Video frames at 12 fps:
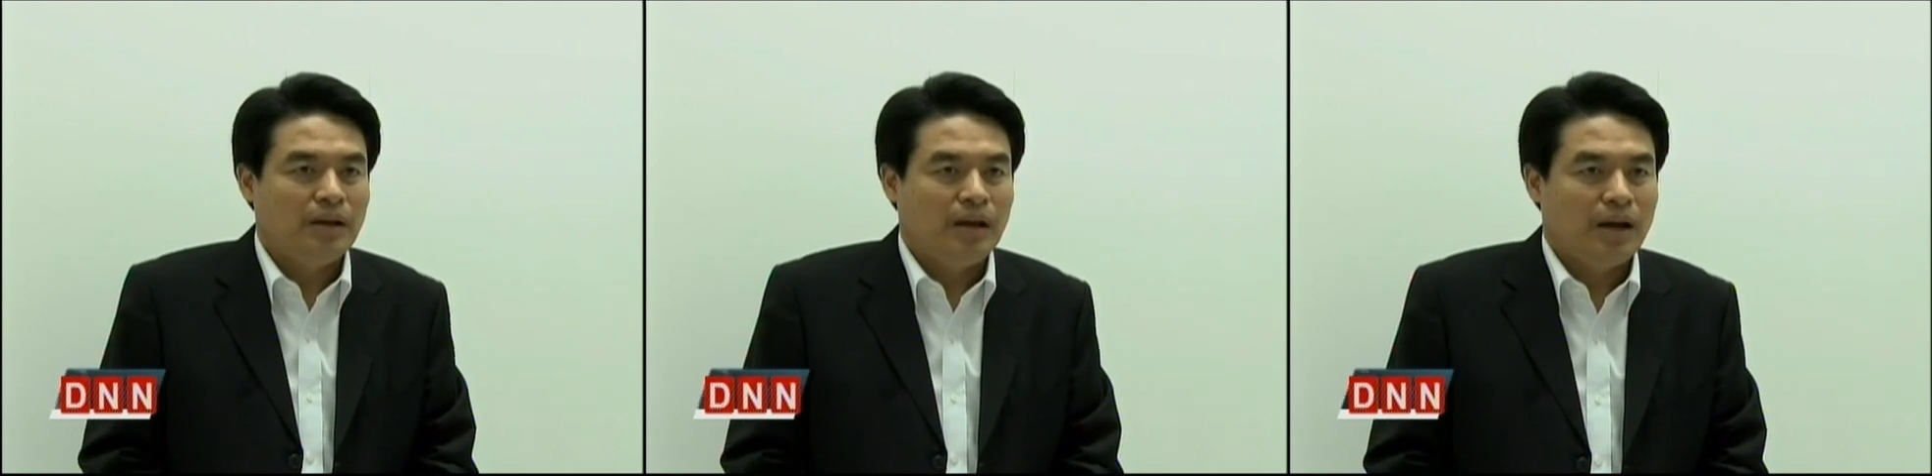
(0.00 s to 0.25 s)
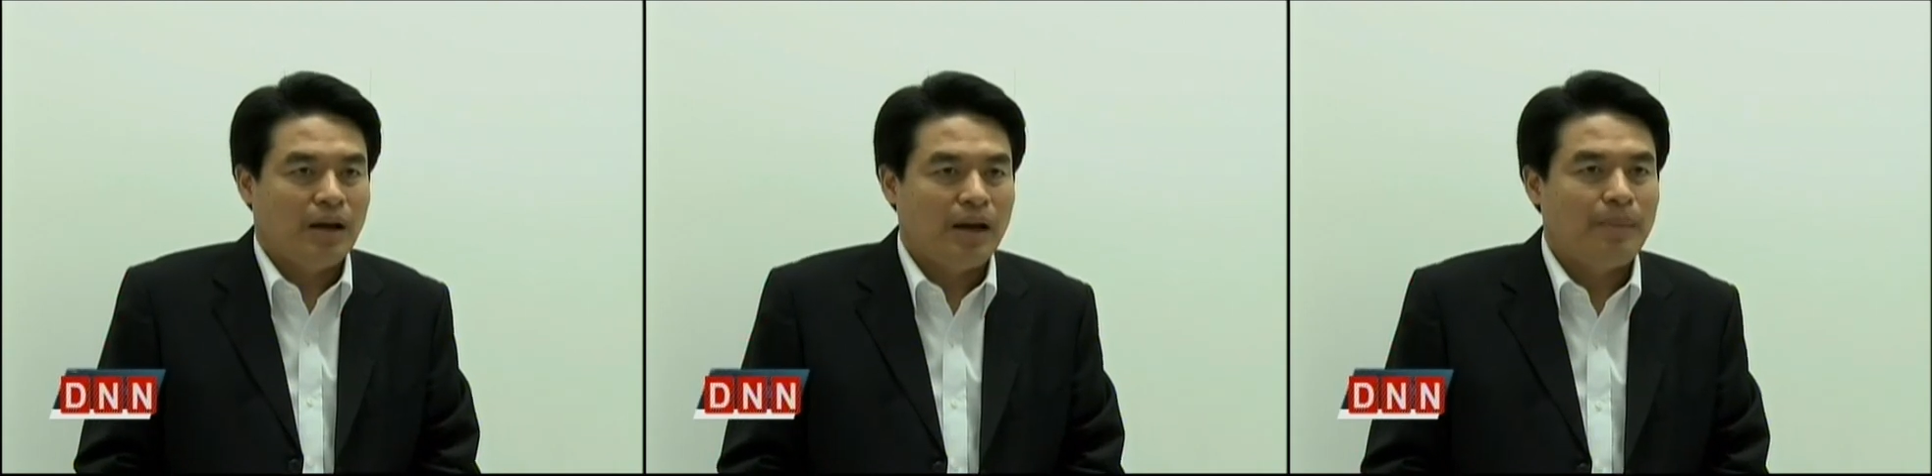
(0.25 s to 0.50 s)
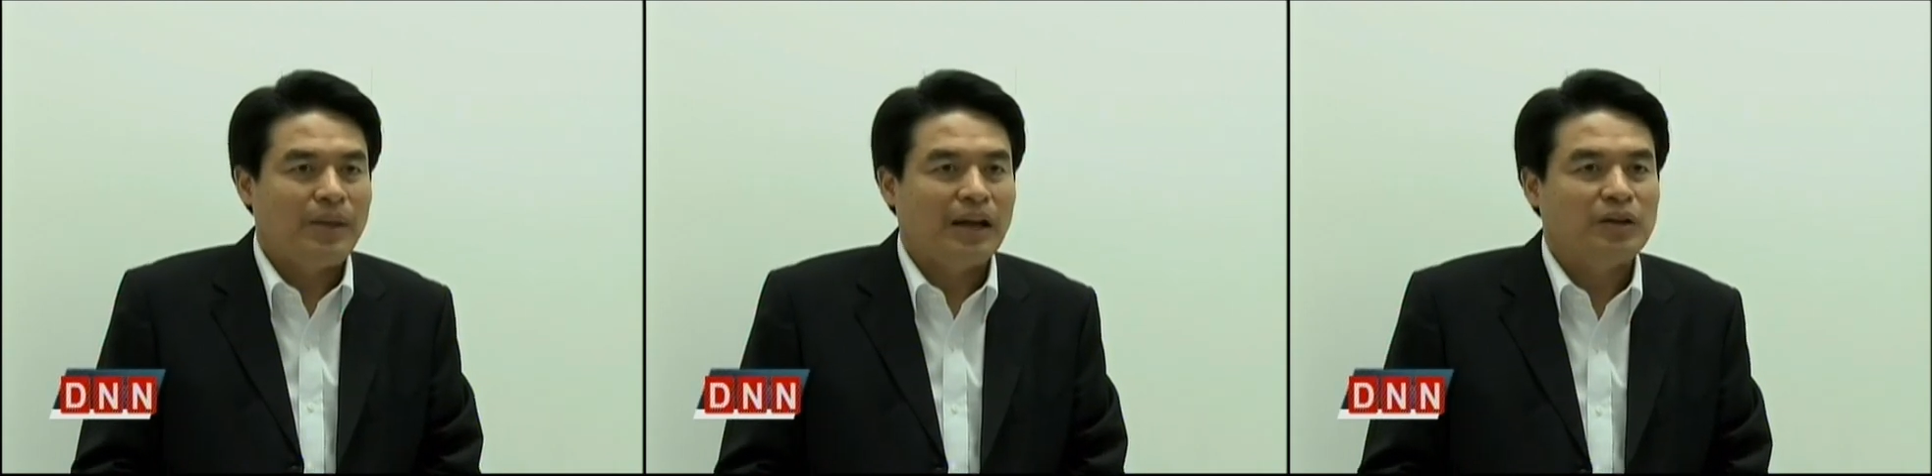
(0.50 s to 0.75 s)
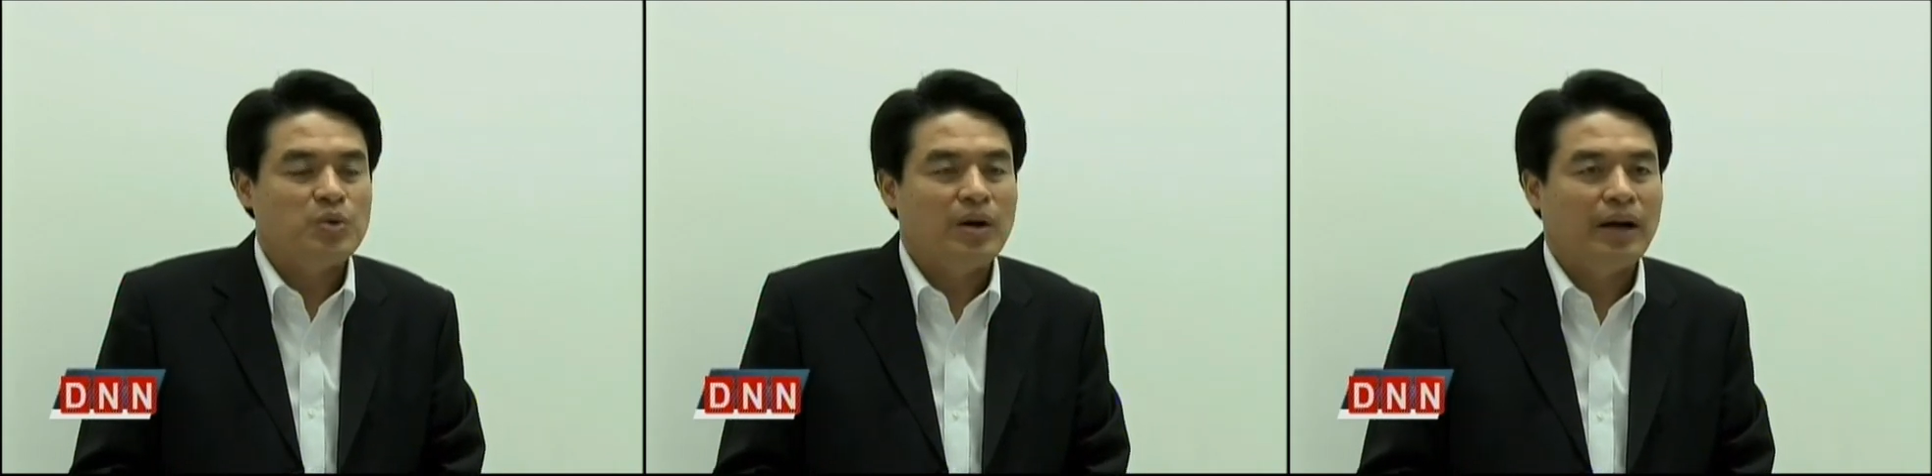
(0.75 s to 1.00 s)
นายกรัฐมน
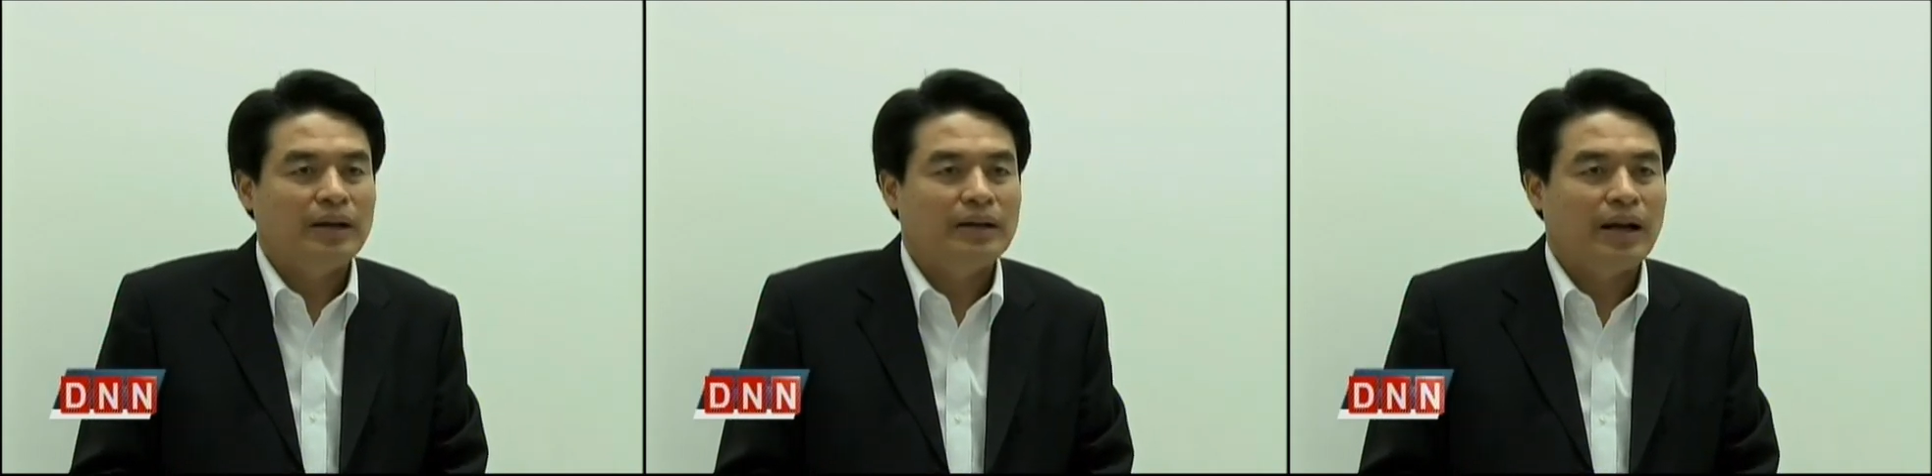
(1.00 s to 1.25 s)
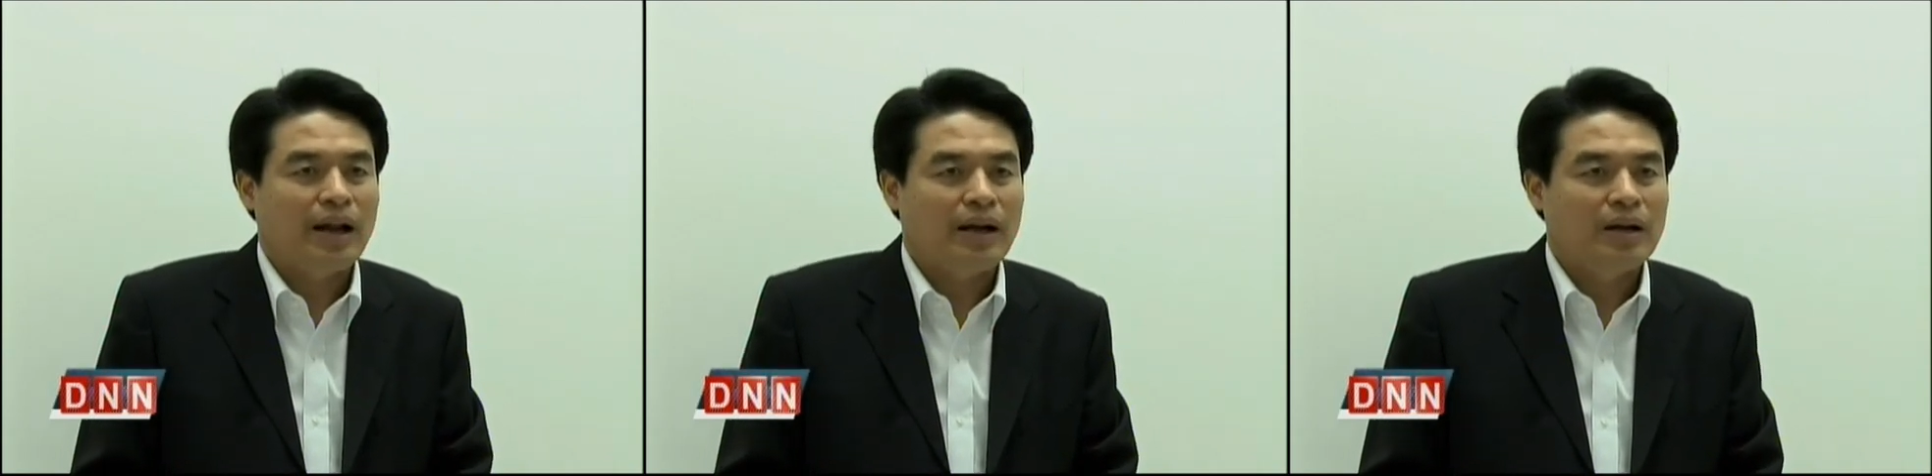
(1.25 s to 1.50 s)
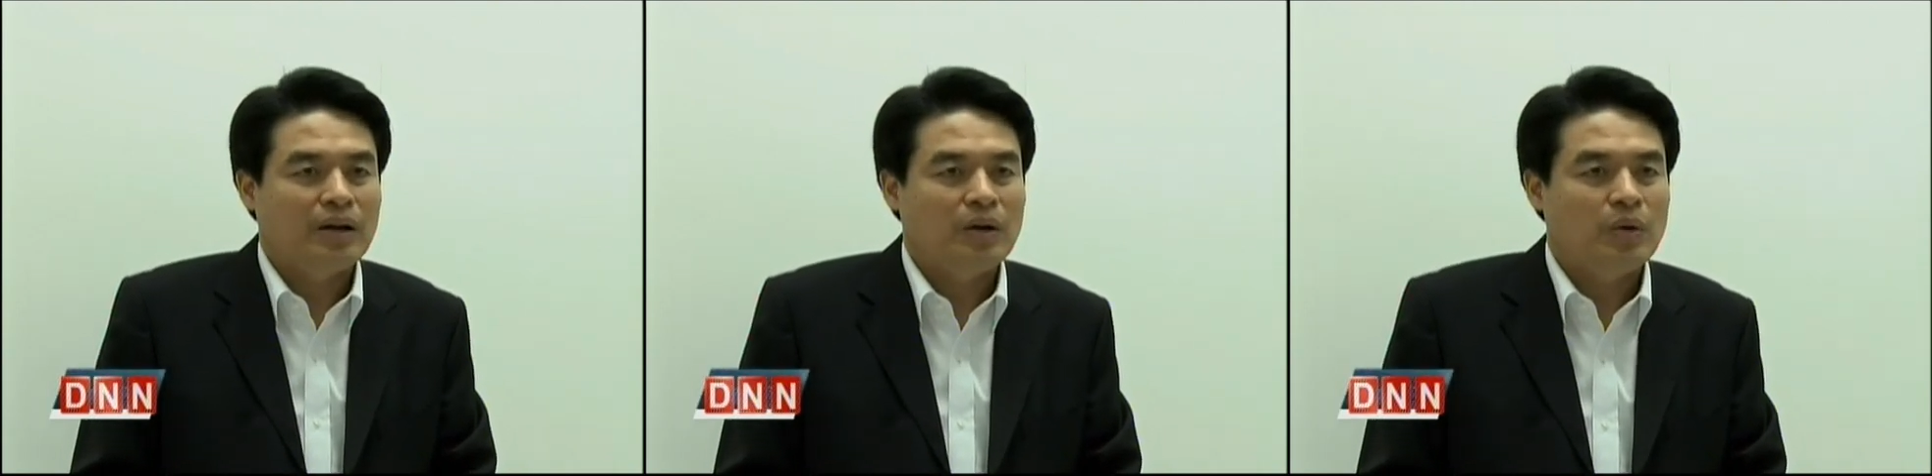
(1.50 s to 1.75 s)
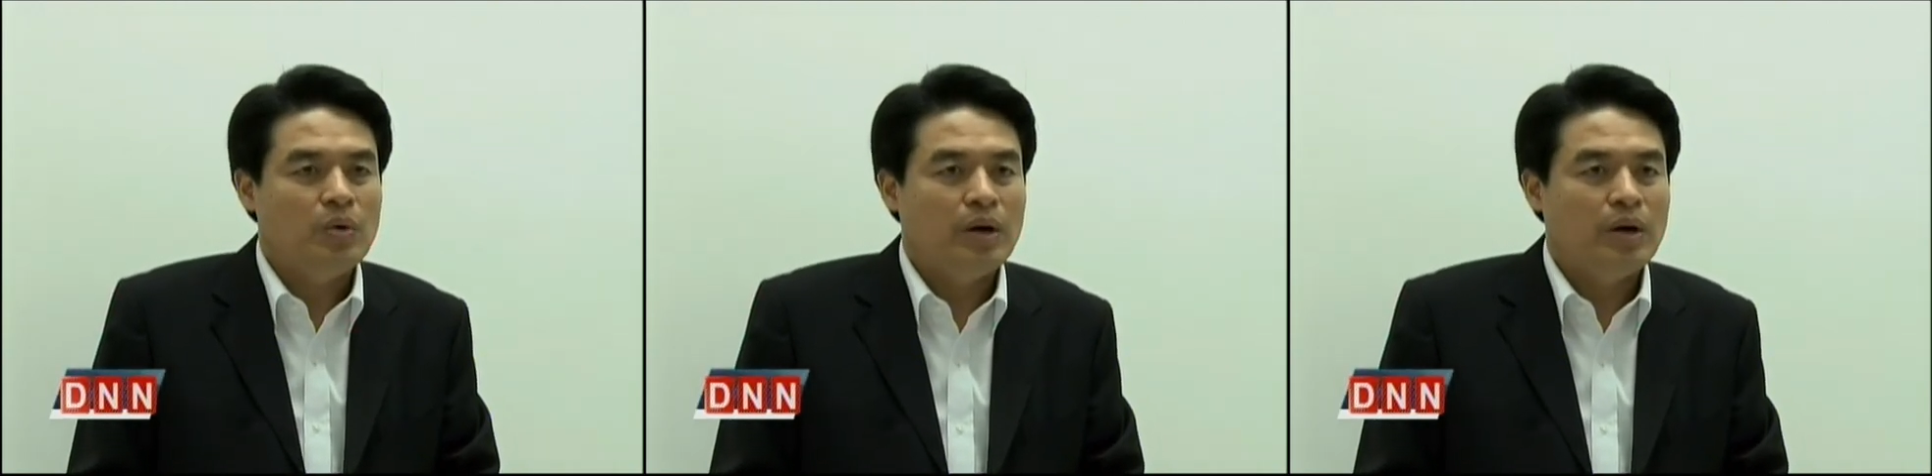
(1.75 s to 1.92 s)
ตรีและรัฐมนตรี